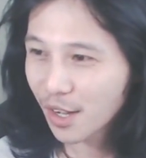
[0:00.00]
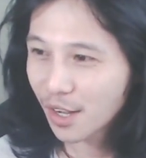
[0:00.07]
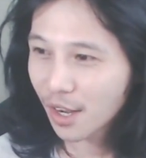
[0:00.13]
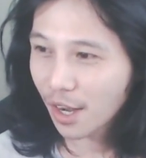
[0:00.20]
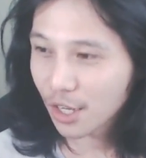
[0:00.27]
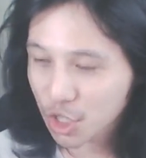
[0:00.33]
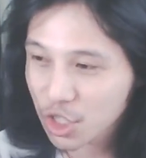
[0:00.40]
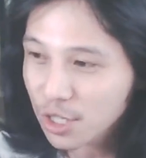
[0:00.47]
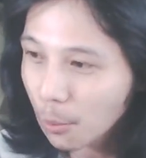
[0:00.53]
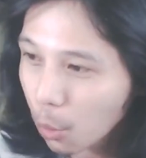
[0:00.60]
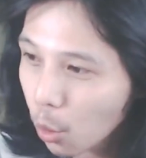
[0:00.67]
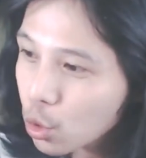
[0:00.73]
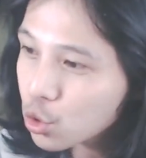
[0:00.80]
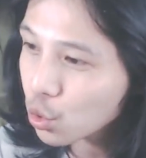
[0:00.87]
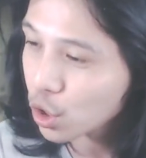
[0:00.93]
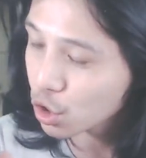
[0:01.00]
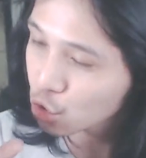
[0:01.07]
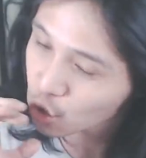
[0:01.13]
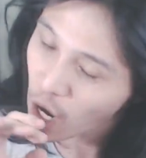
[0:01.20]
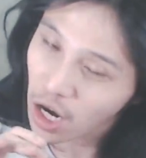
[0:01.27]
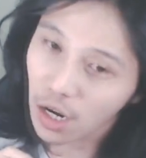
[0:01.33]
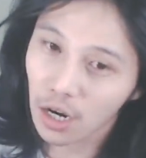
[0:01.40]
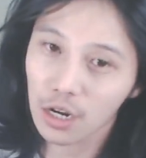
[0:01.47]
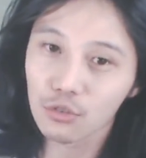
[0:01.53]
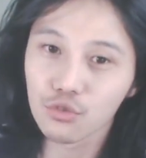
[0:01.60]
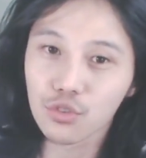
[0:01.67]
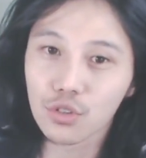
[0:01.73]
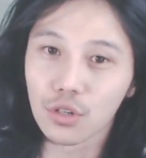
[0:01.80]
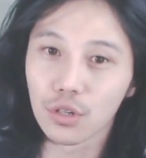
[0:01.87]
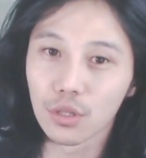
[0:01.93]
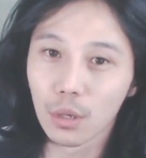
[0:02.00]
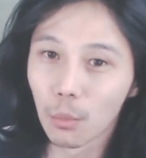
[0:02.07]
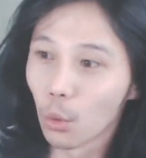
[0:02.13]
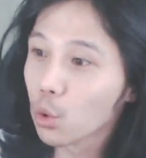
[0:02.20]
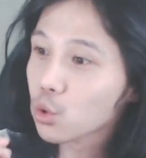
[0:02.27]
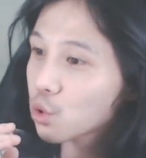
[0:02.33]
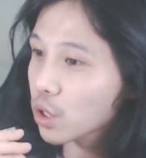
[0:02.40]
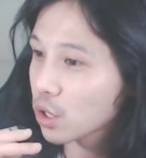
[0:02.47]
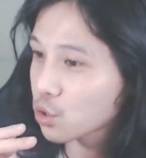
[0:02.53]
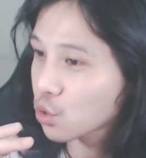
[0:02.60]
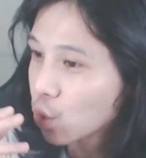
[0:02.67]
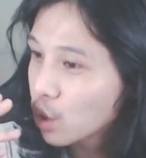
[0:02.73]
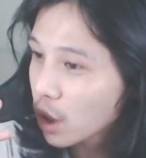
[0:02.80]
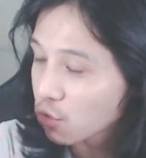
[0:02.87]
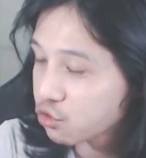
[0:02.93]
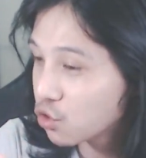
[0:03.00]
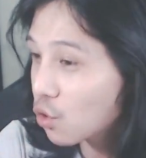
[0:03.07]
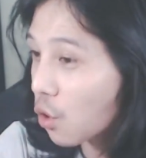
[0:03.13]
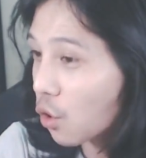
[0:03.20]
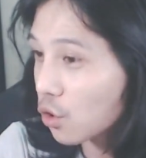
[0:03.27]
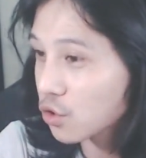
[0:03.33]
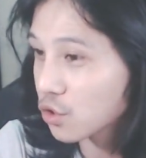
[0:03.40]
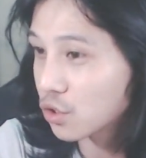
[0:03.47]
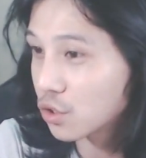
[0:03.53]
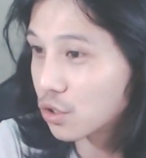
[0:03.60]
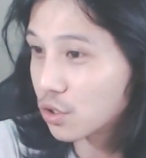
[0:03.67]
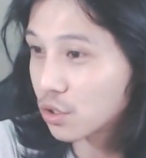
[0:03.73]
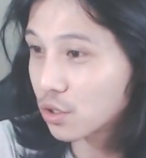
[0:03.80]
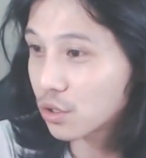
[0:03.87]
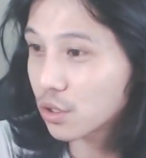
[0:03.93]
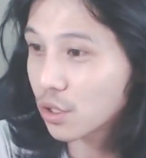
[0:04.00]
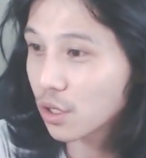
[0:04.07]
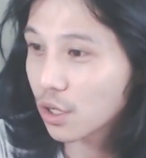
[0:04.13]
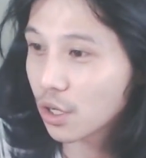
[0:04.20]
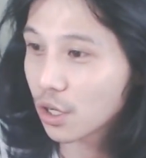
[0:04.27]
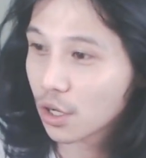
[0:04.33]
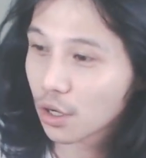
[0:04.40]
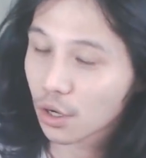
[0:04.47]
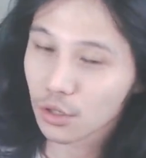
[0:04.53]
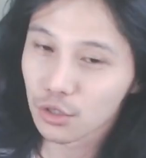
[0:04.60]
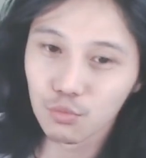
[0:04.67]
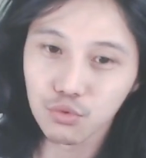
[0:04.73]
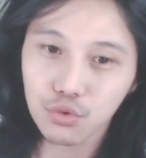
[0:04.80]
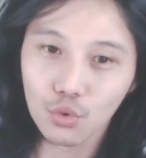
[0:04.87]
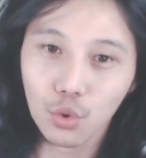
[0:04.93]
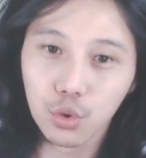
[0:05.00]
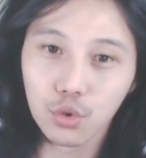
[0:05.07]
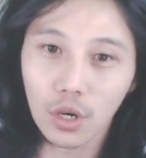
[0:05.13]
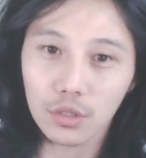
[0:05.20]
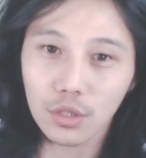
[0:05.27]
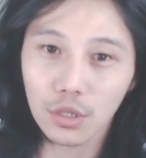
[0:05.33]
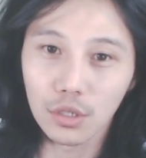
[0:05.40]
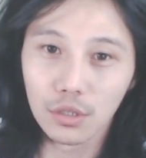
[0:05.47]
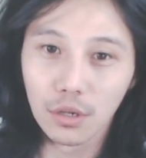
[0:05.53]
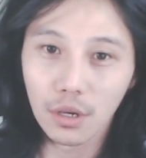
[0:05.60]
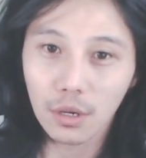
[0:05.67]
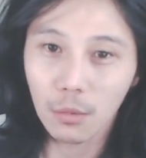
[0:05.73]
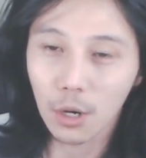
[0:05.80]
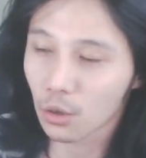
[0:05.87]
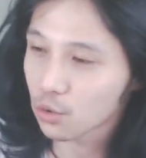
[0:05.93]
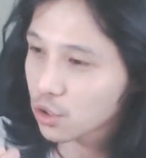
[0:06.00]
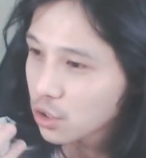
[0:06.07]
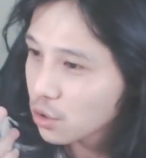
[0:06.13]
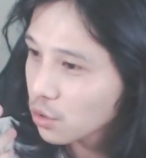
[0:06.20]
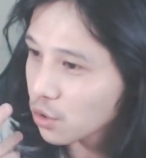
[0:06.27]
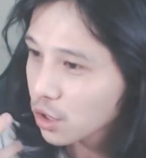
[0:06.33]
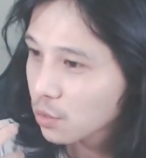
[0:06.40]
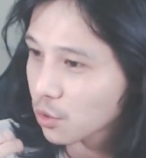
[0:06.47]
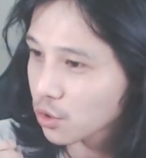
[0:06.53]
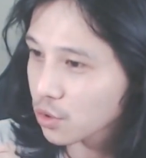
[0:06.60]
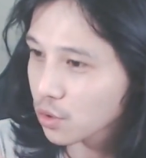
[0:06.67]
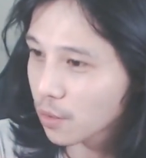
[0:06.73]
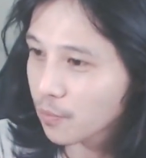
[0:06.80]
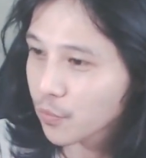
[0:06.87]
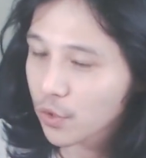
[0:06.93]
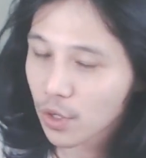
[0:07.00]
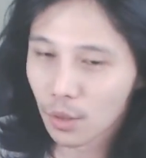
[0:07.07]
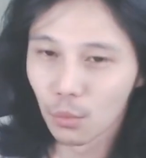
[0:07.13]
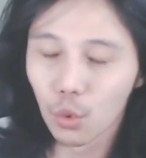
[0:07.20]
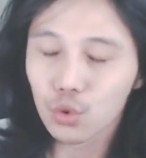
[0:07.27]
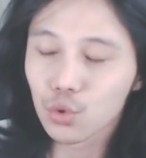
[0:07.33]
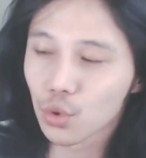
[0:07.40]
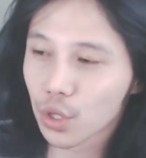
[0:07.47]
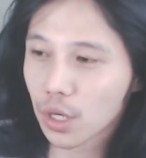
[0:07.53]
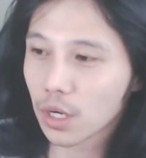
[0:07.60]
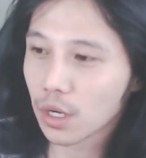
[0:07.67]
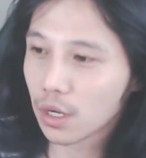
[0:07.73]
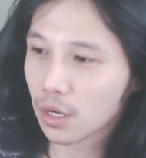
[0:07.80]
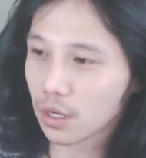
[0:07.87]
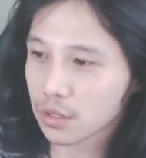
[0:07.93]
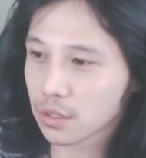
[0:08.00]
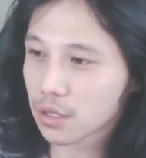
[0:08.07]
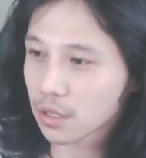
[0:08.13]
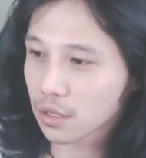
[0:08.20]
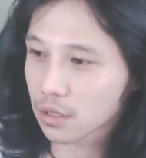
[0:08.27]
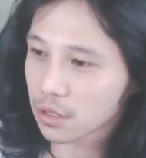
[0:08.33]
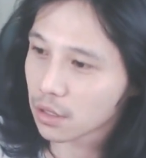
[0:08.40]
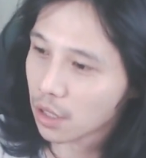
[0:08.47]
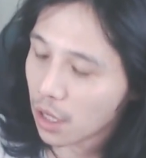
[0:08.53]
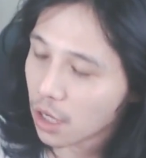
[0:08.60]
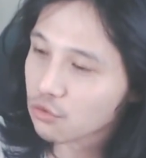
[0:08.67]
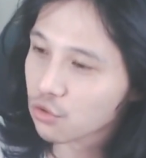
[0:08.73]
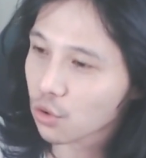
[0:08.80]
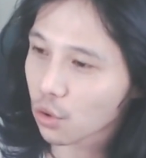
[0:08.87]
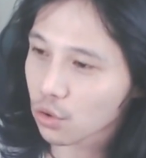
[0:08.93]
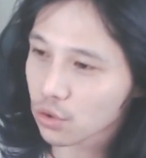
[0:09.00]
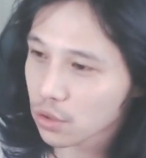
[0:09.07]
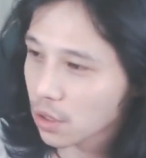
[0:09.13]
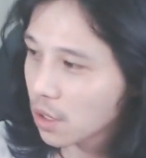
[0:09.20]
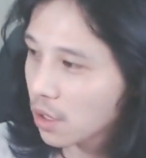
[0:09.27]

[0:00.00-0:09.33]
아 진짜 목소리 쫙 깔고선 목소리가 졸래 굵었거든 아니 무슨 고등학생이 이래? 막 이런 느낌이었어 목소리가 진짜 개 굵었거든